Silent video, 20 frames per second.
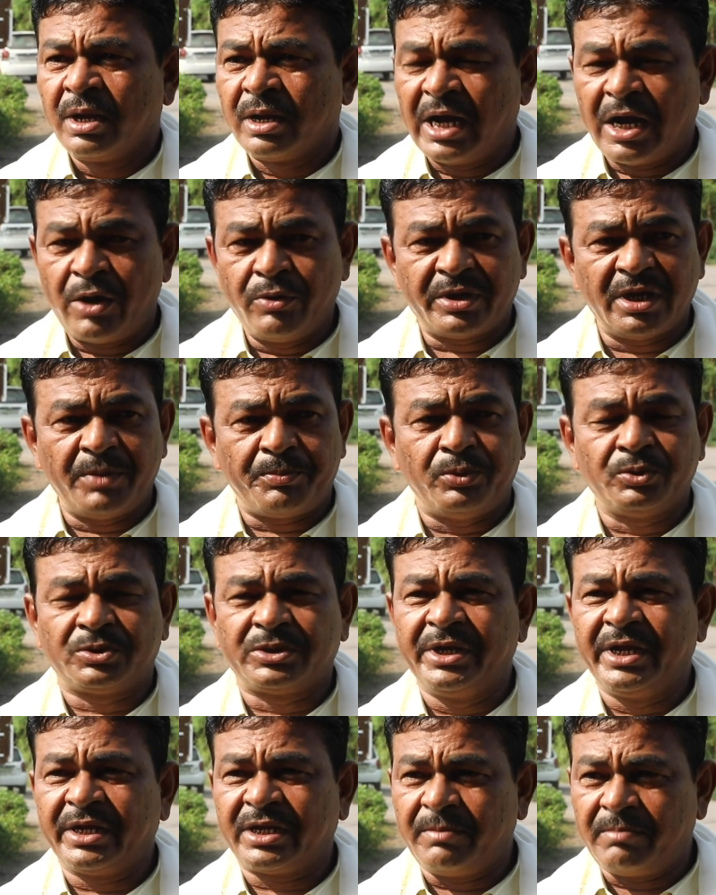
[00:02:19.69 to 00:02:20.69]
गांव के
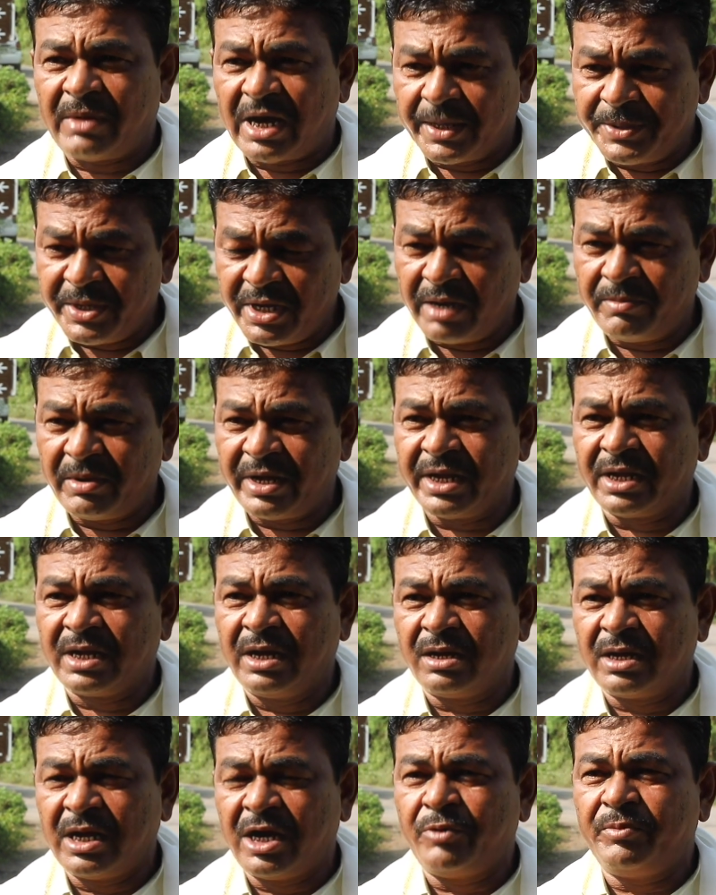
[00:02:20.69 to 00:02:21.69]
पूछने के बाद ही हमारे
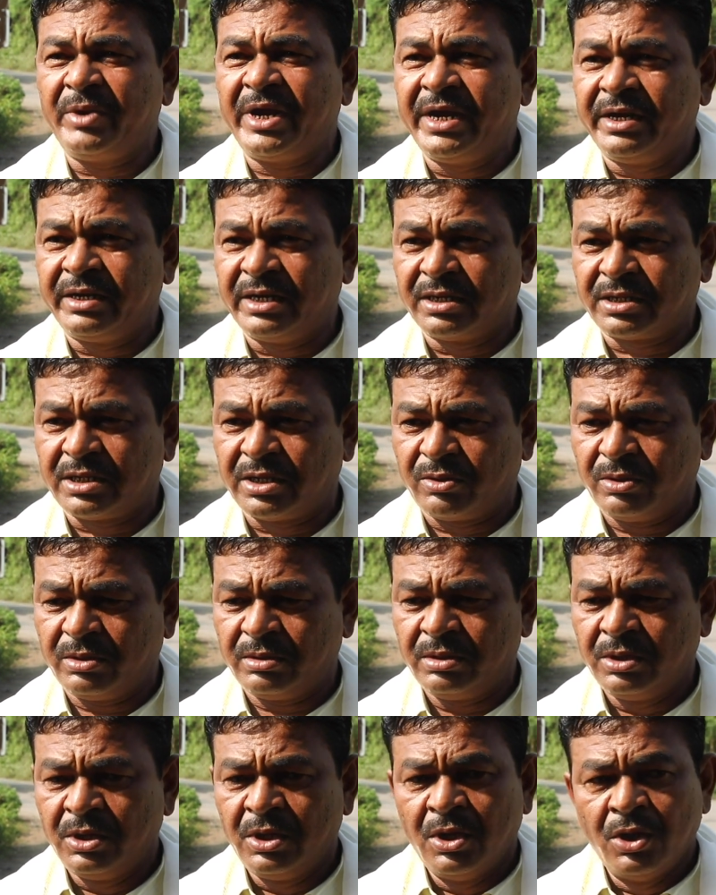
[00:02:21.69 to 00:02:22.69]
गांव में एंटर करो
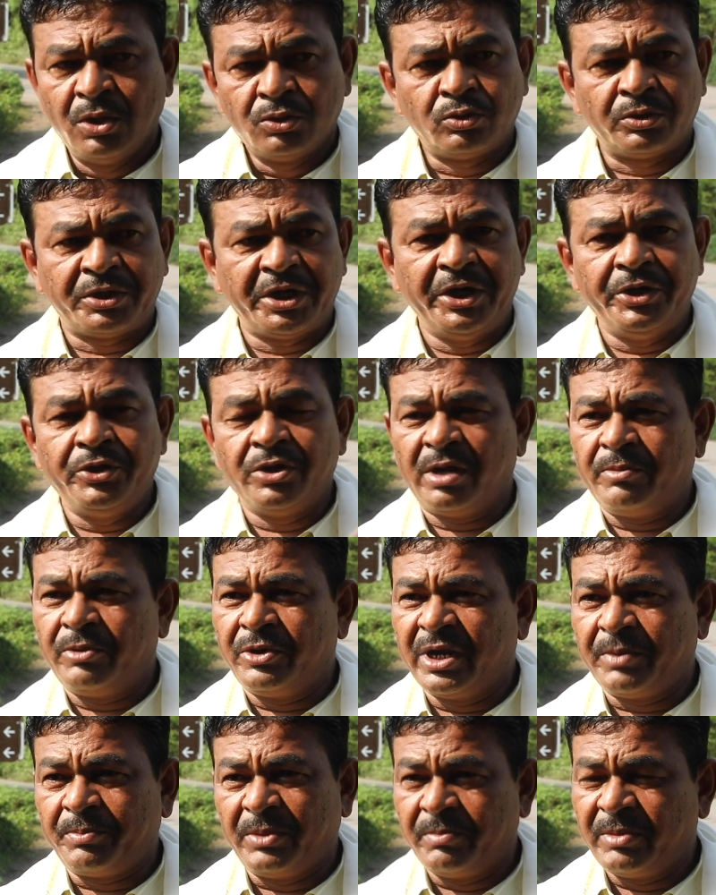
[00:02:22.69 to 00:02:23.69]
तो टीडीओ
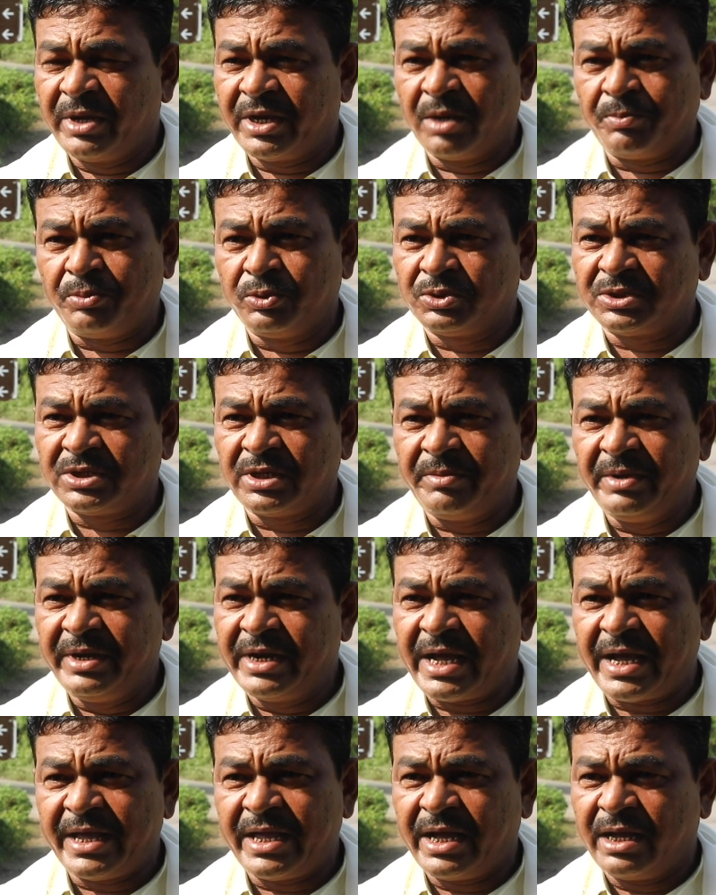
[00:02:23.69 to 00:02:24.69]
हमने हमारे पूछ के भी
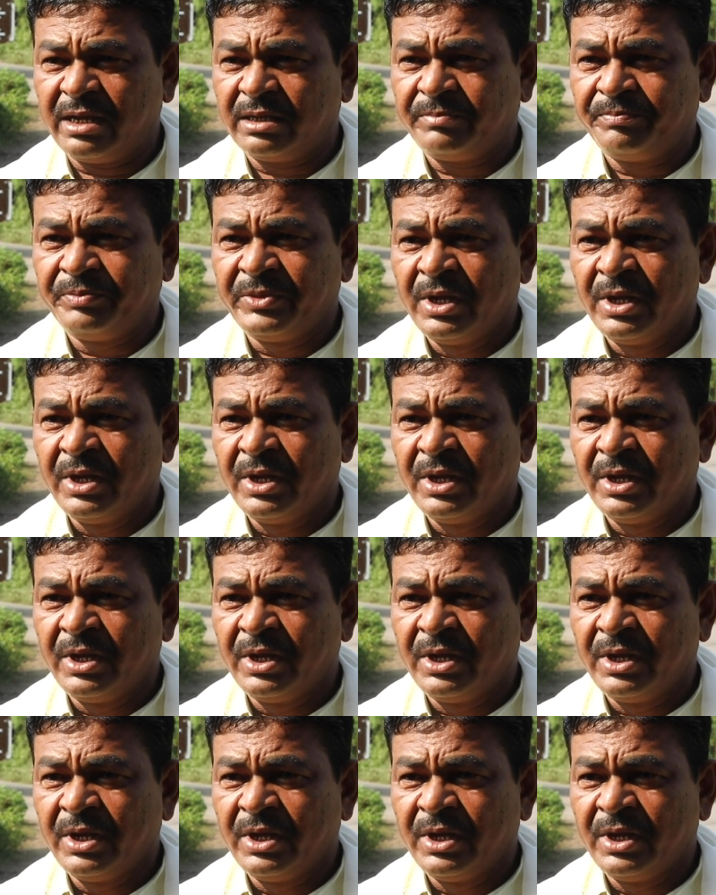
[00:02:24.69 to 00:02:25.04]
ना आया